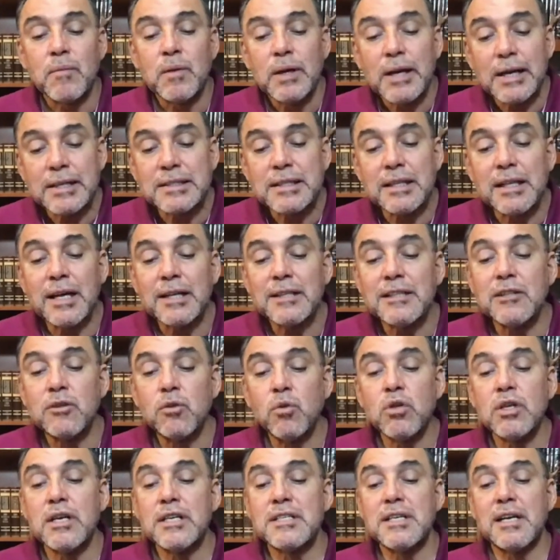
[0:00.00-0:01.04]
Esta es la
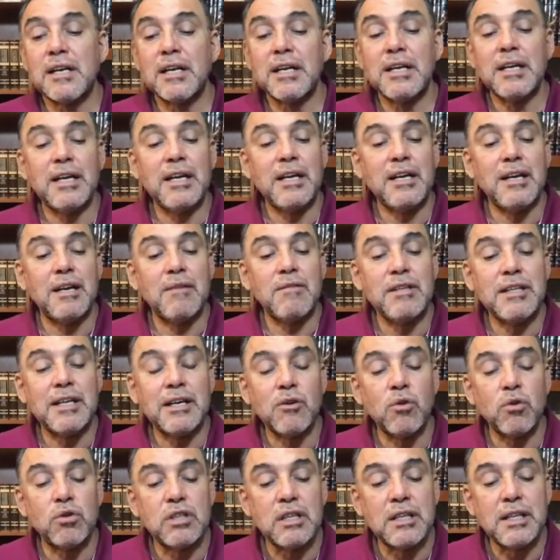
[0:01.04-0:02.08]
actitud que se requiere en la vida
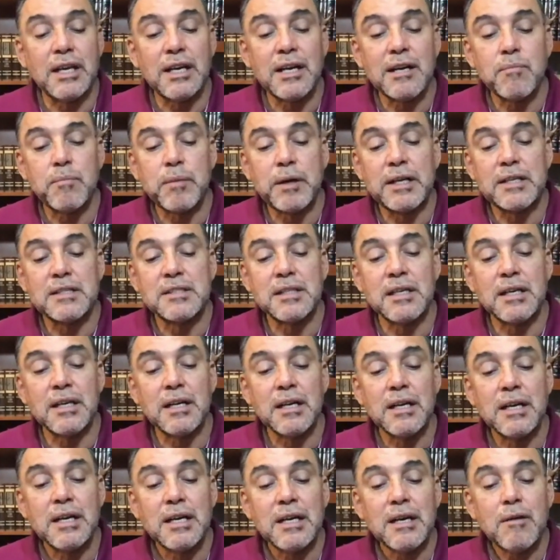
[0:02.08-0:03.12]
cotidiana para ser